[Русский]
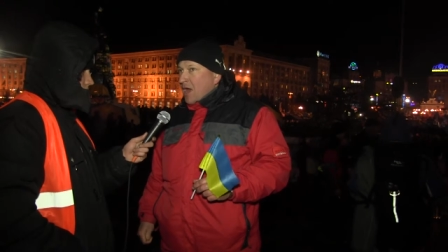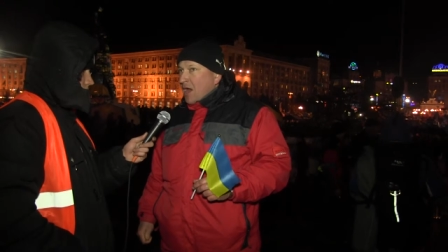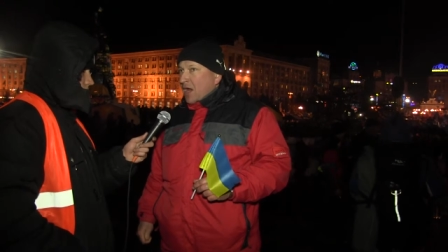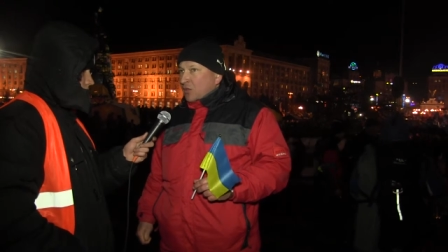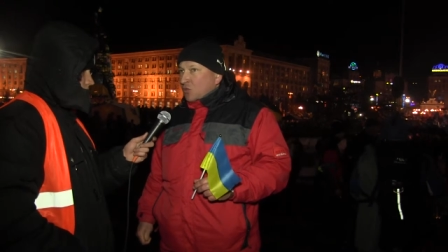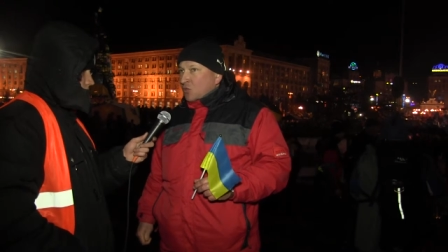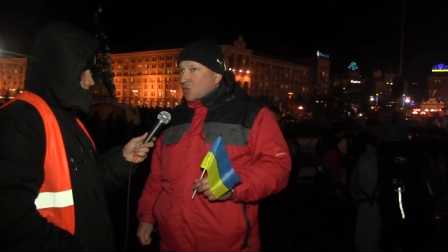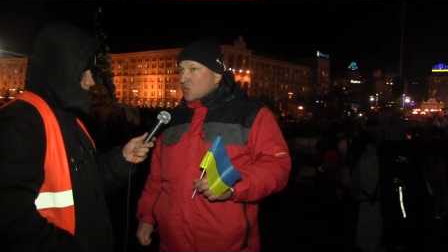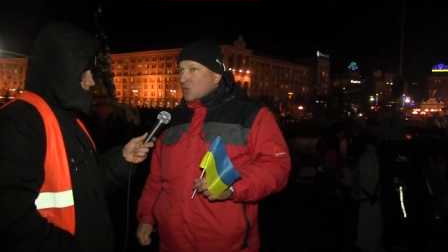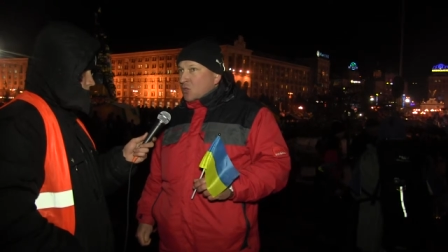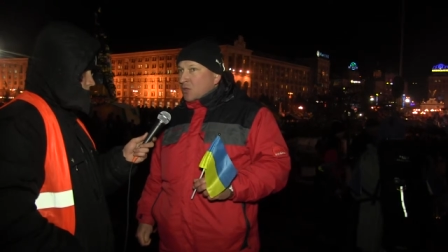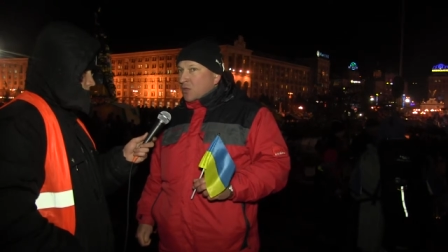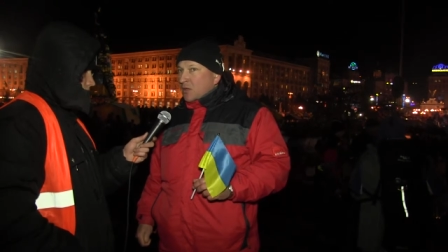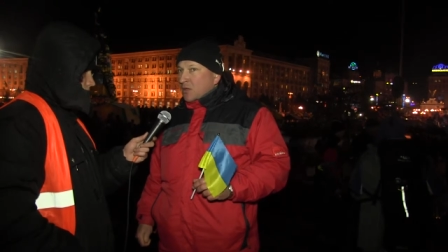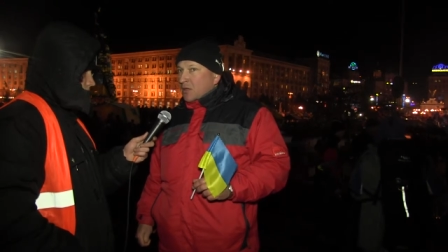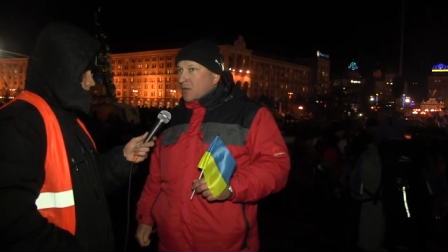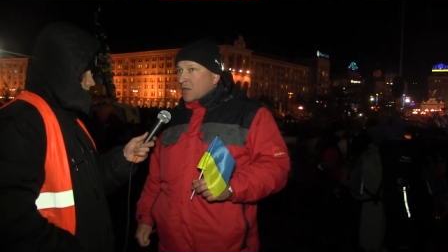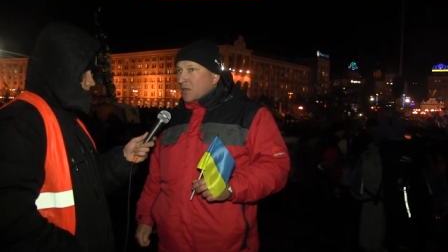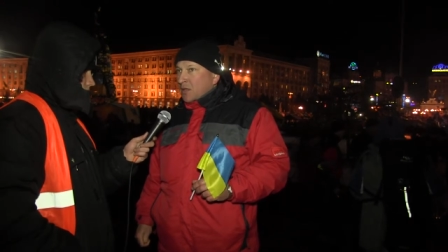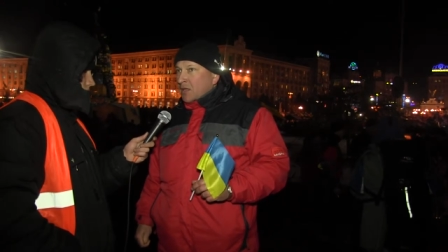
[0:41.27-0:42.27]
А то,
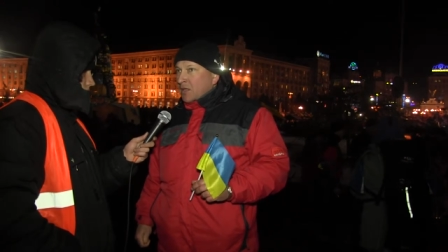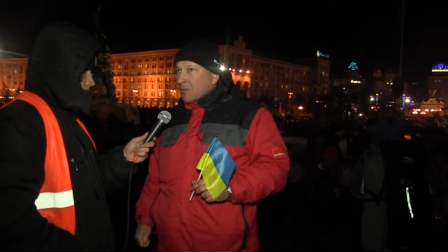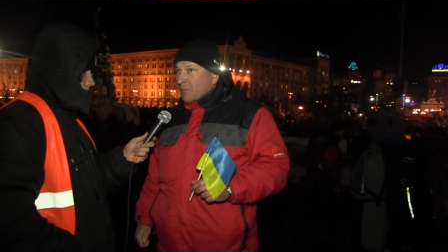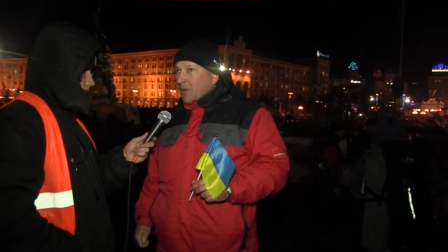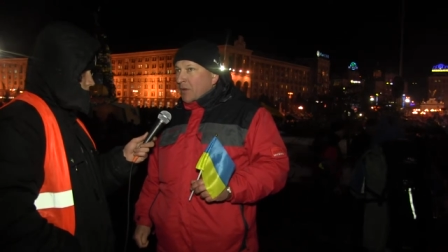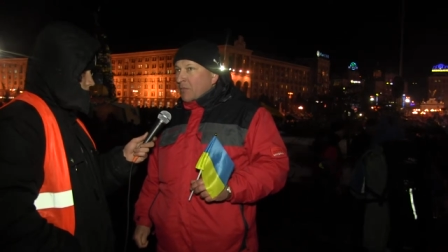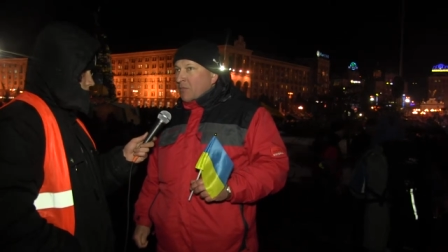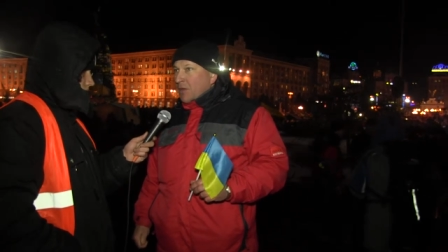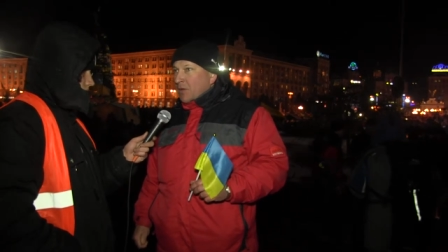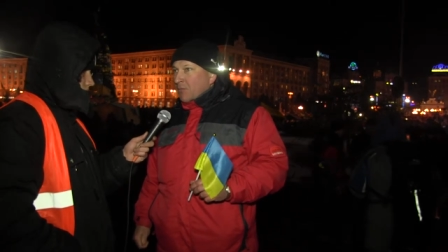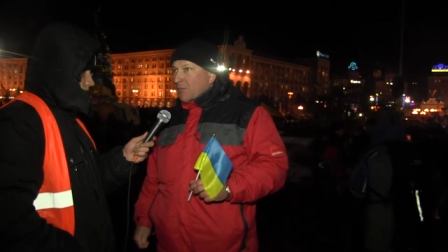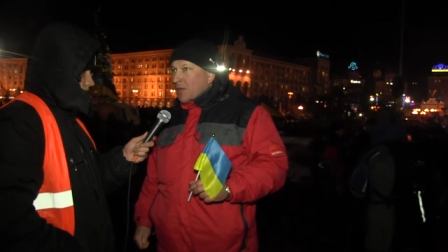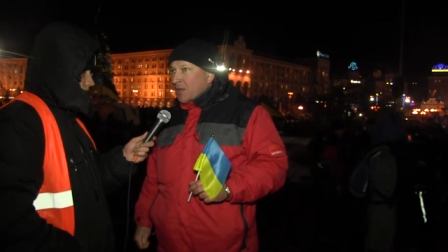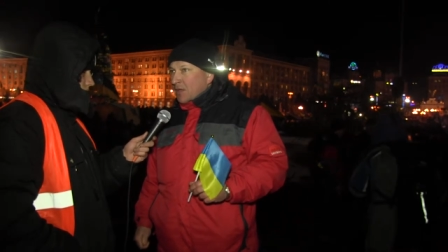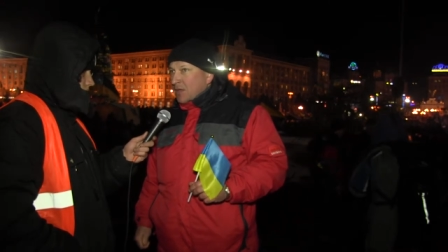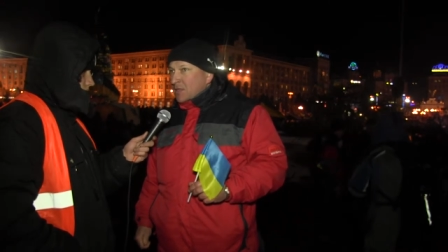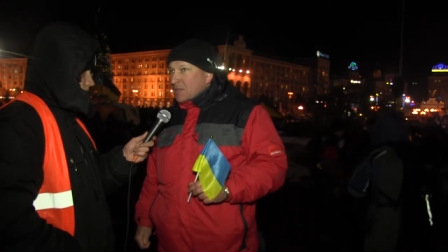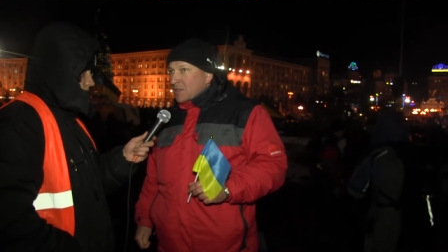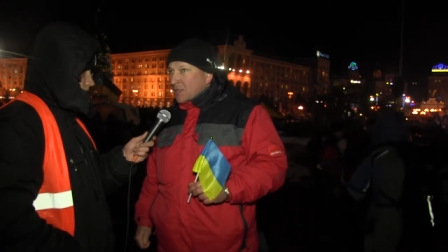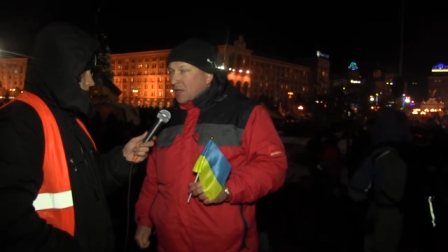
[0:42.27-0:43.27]
что э,
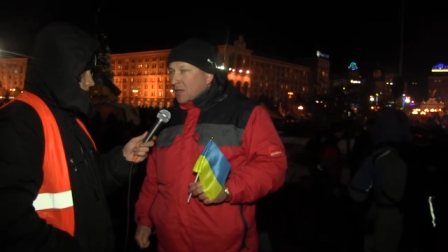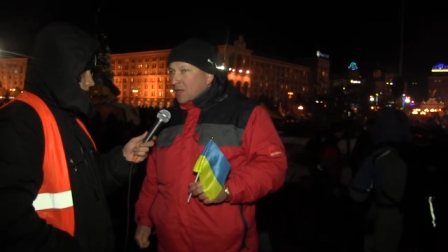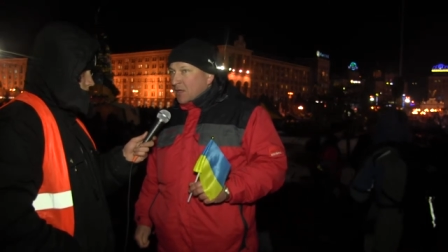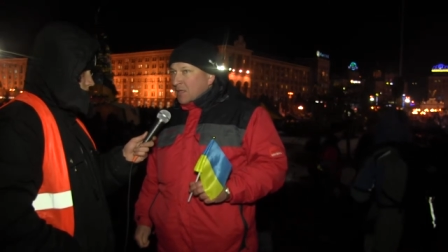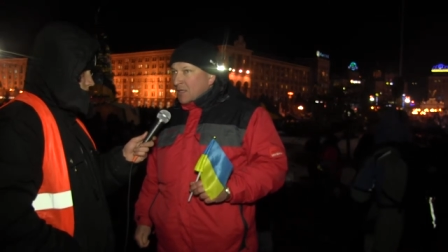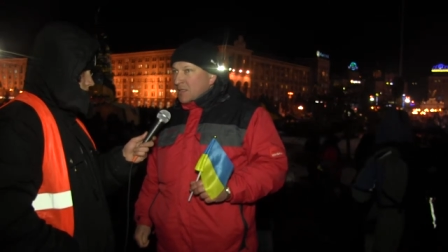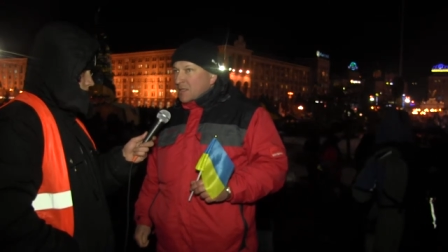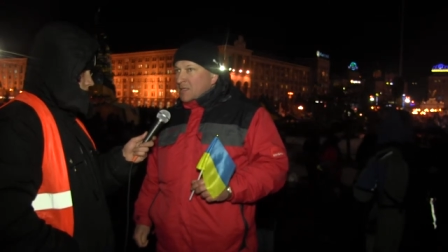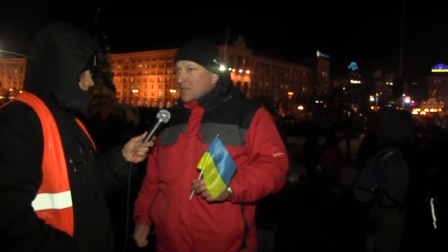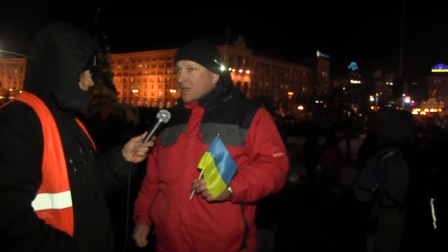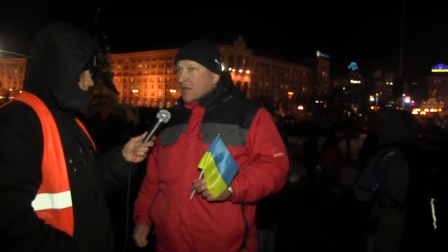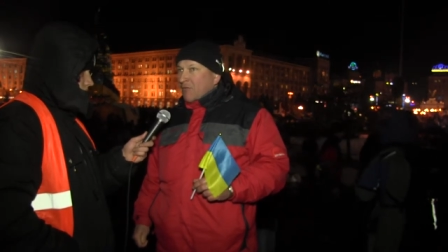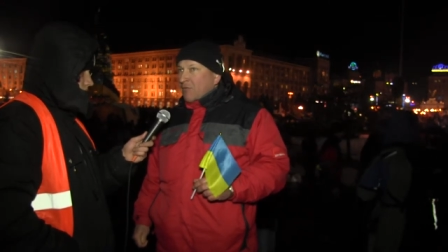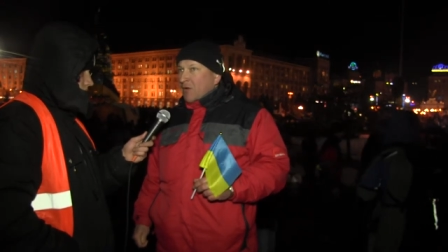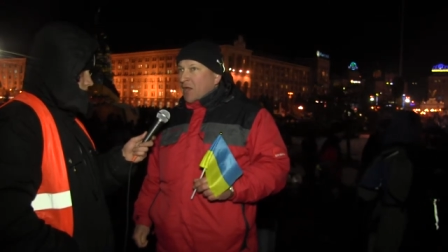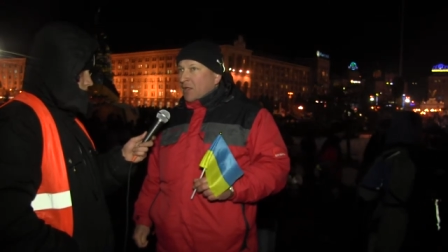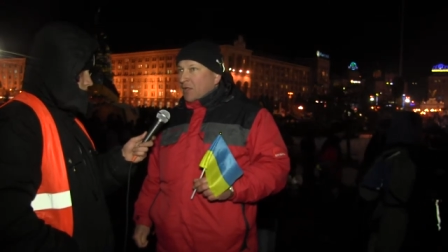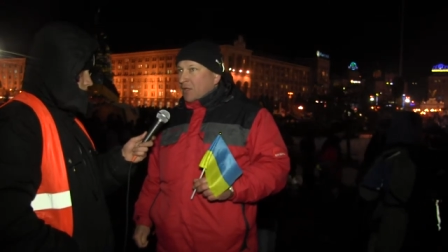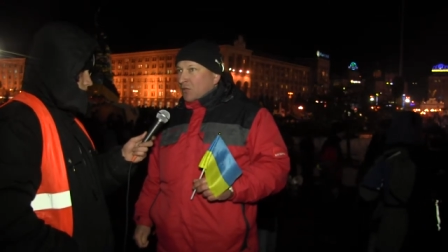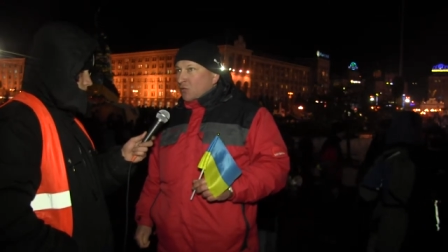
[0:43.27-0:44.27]
премьер-министр э,
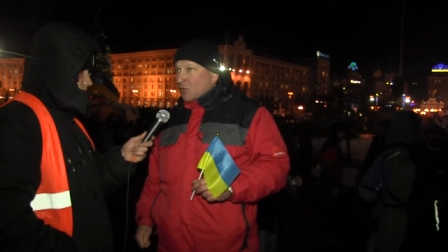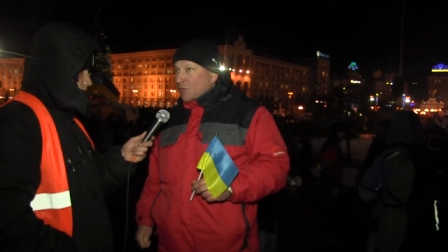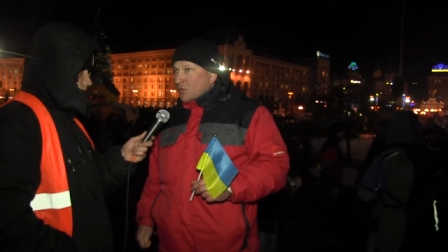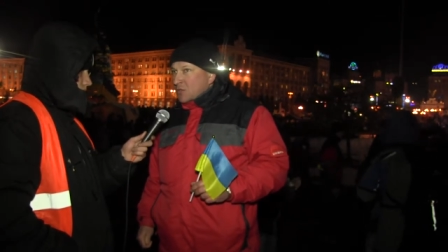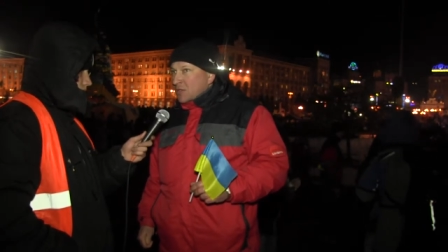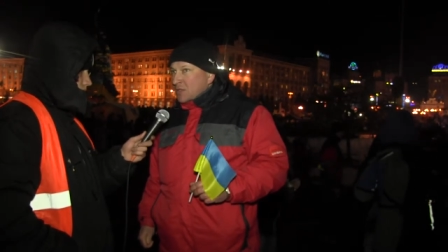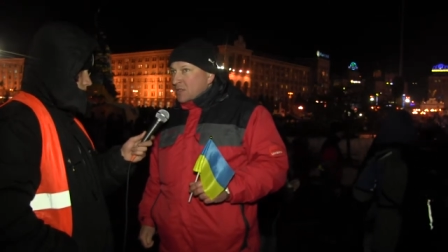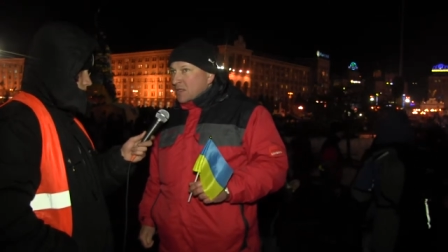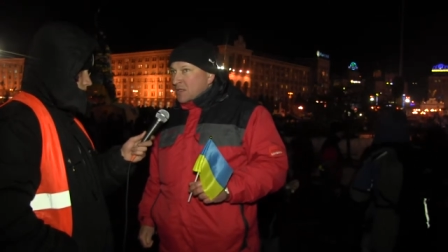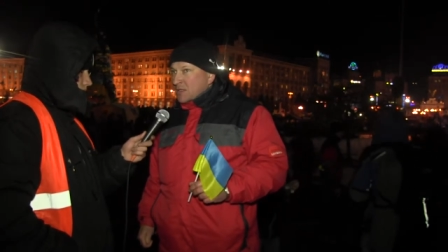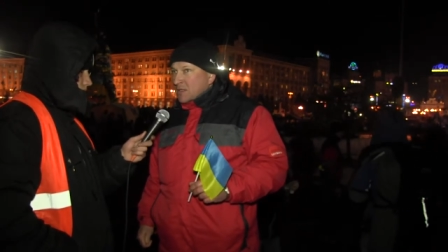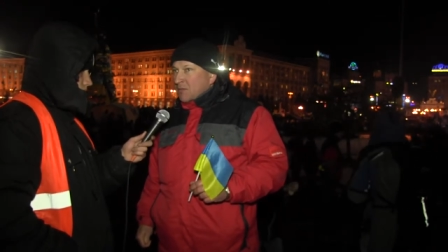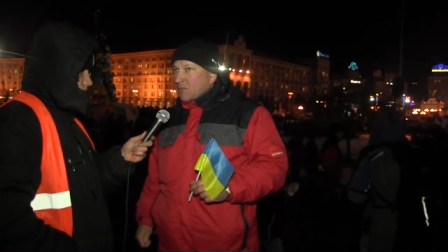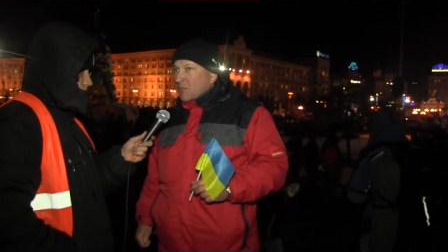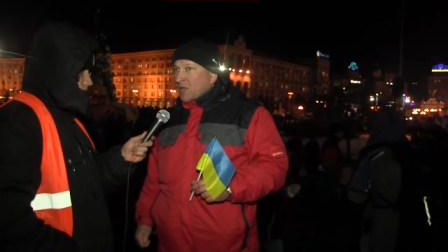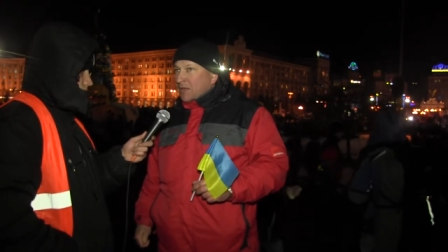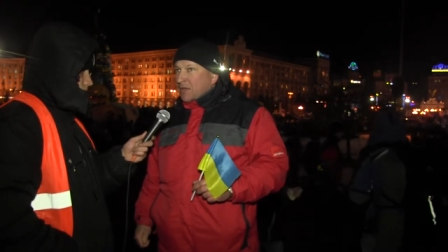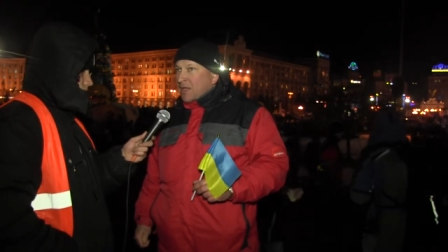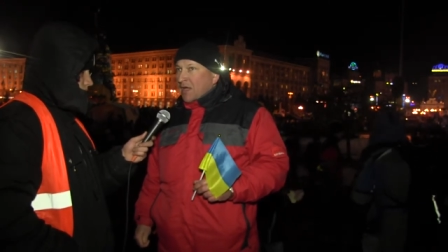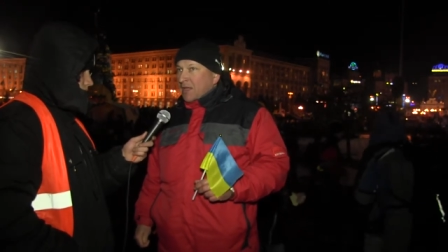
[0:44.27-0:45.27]
заявляет о том, что здесь на
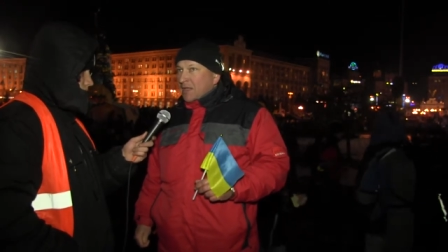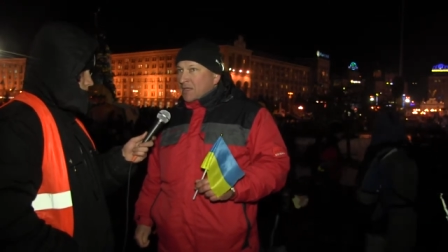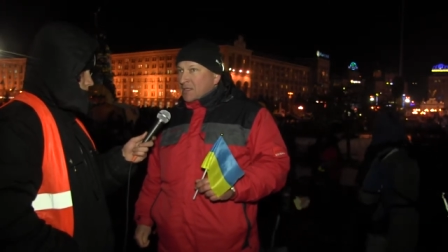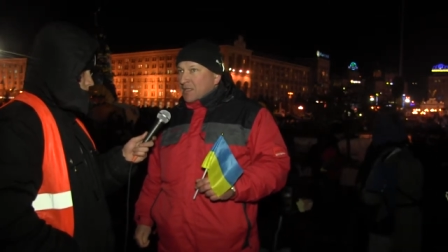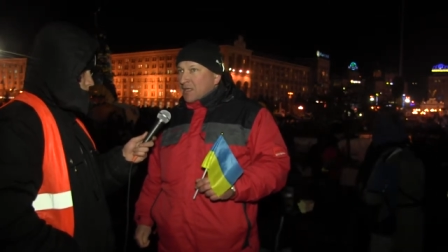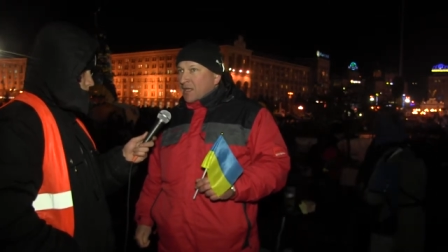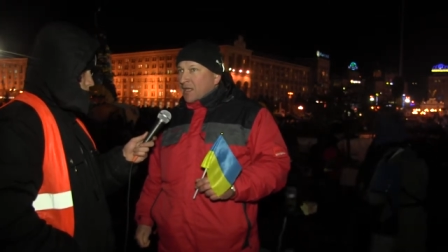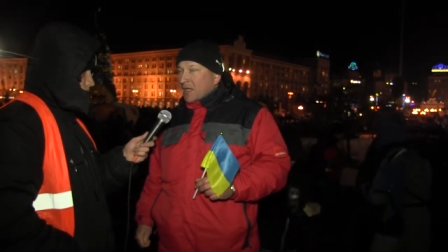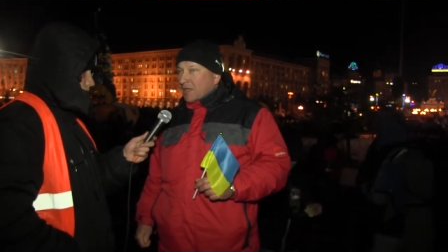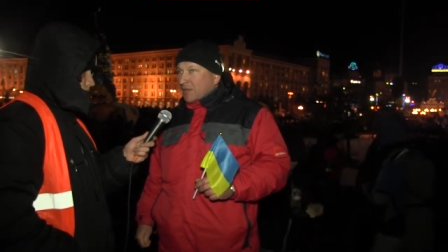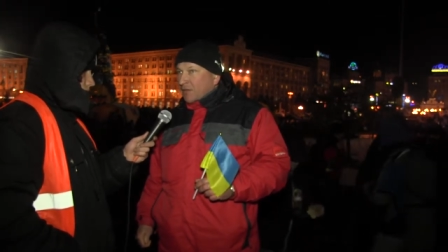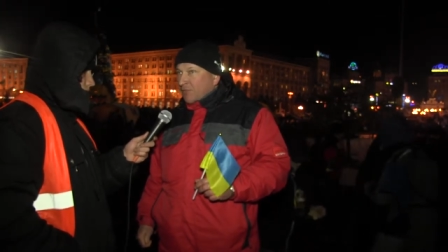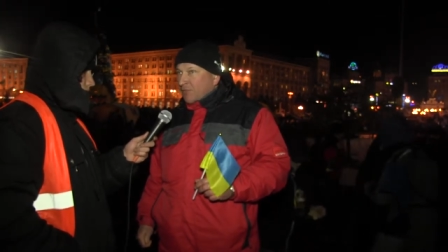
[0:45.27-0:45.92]
Майдане стоят